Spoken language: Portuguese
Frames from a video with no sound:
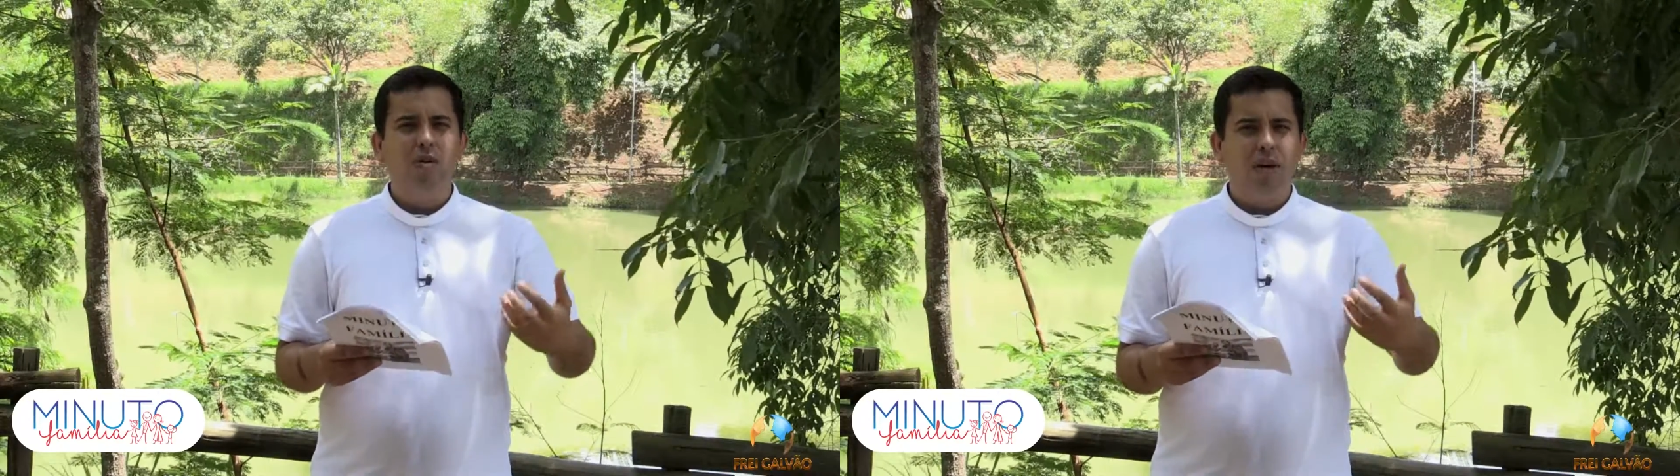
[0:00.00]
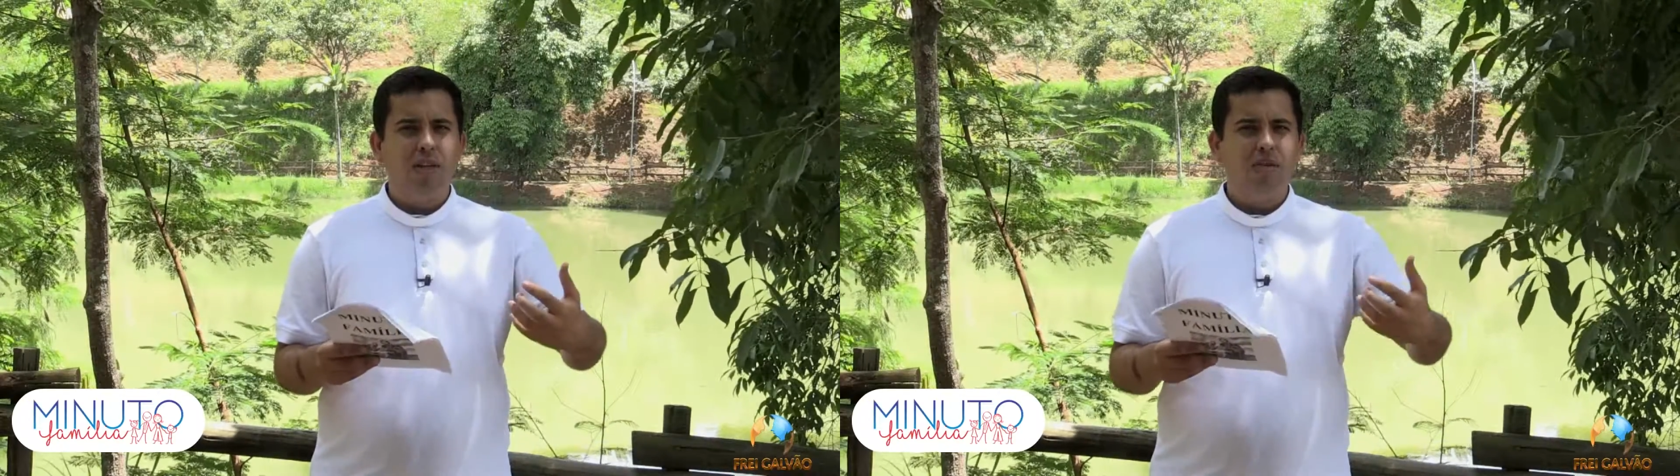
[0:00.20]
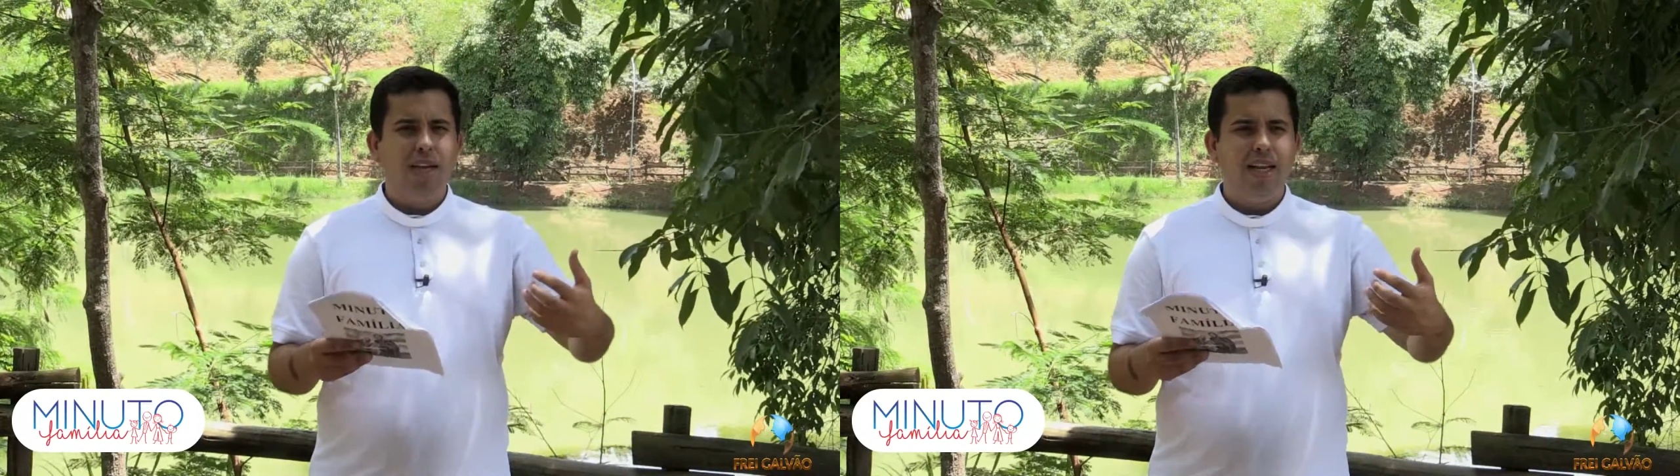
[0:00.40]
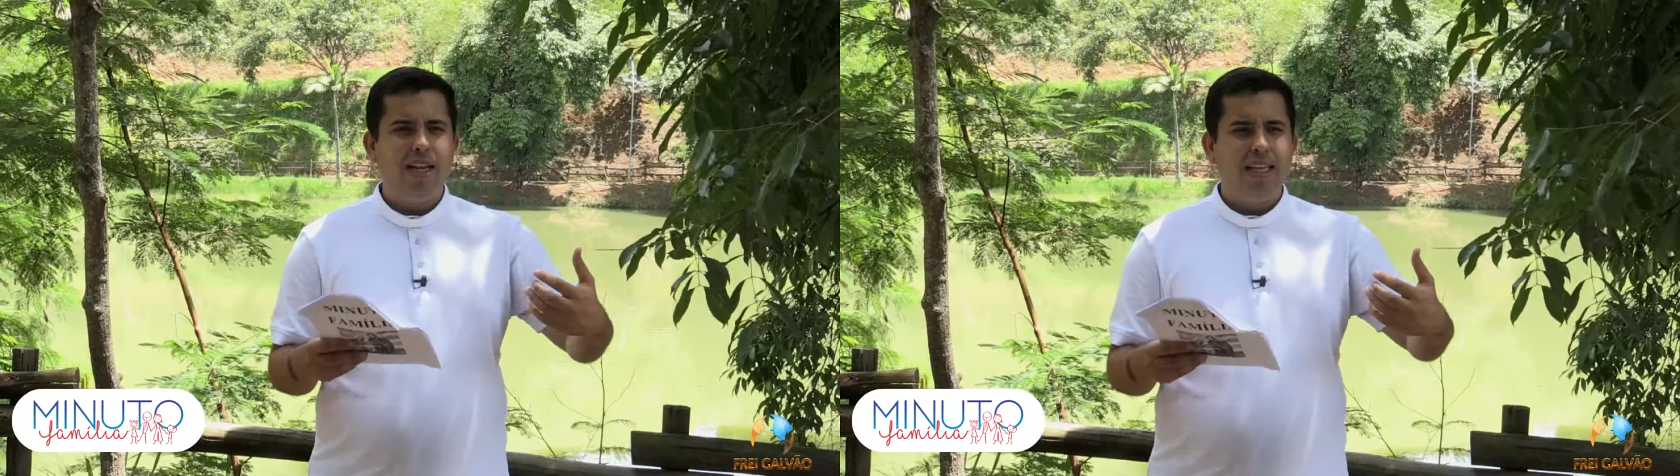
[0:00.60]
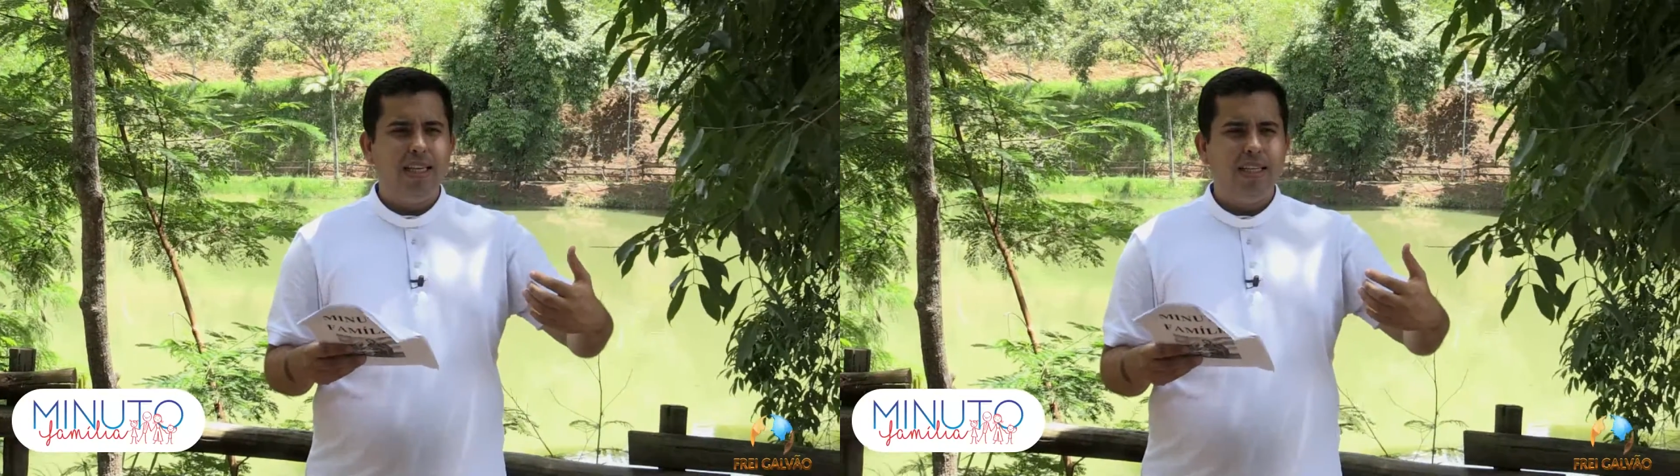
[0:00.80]
quando
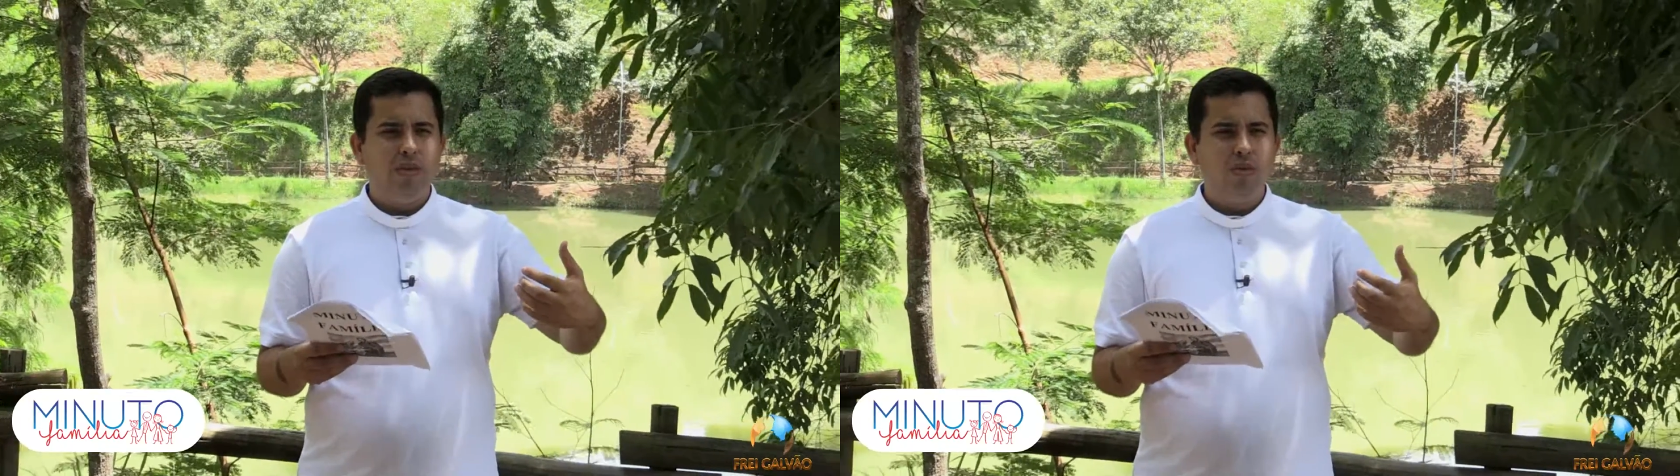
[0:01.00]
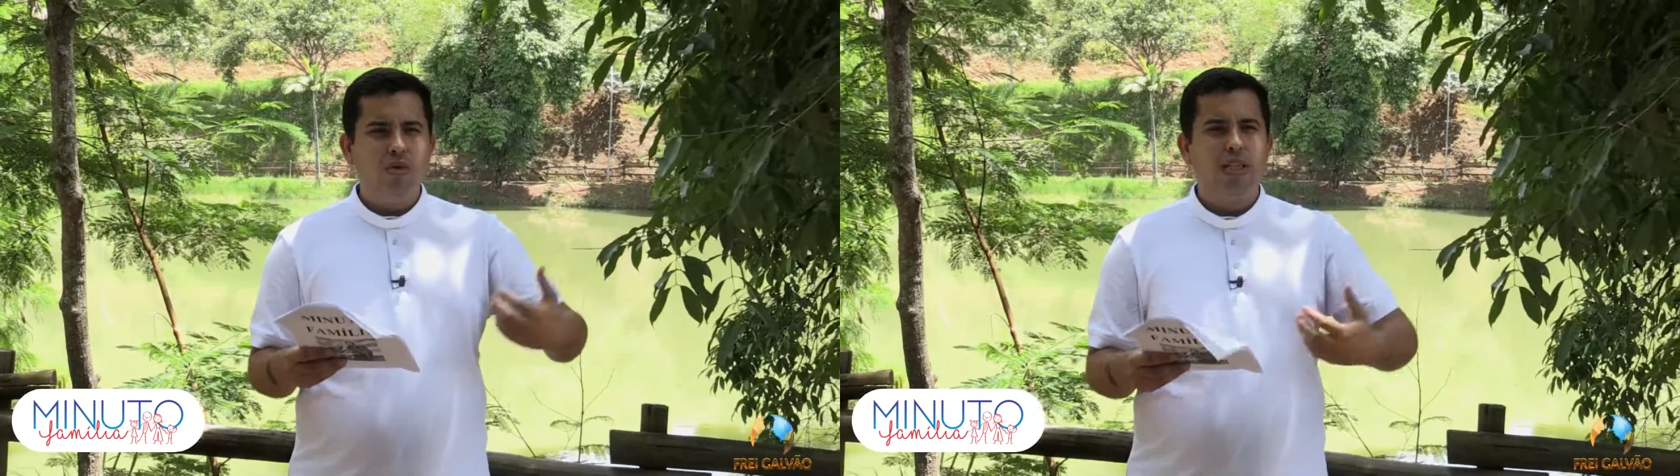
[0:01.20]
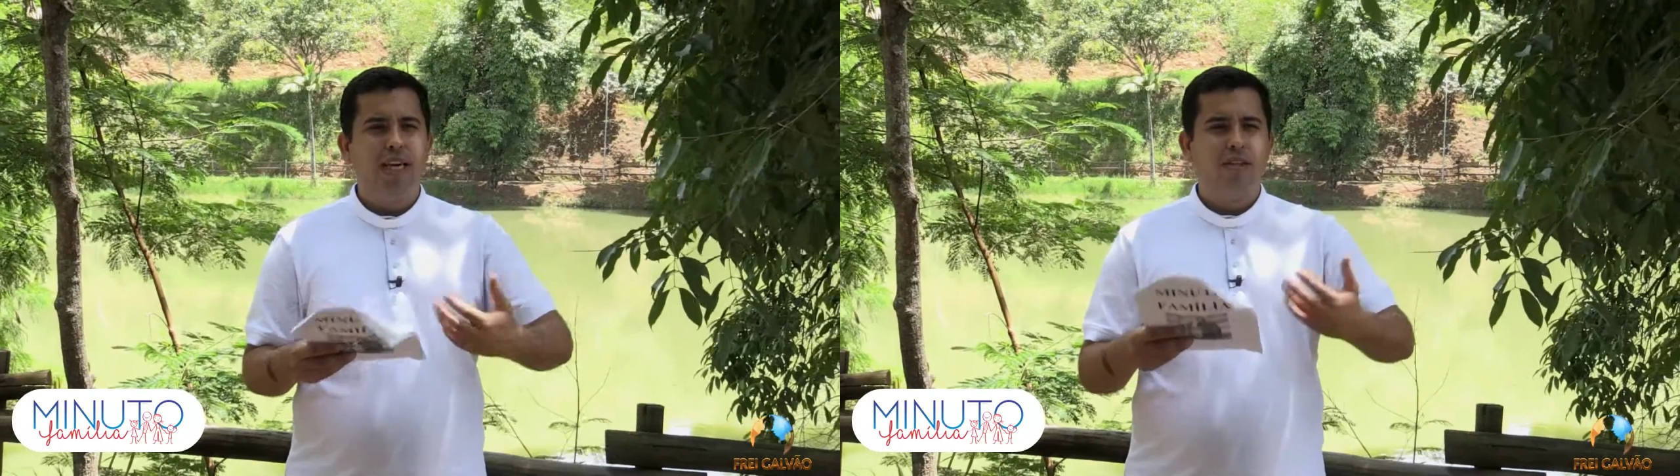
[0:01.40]
ele tudo se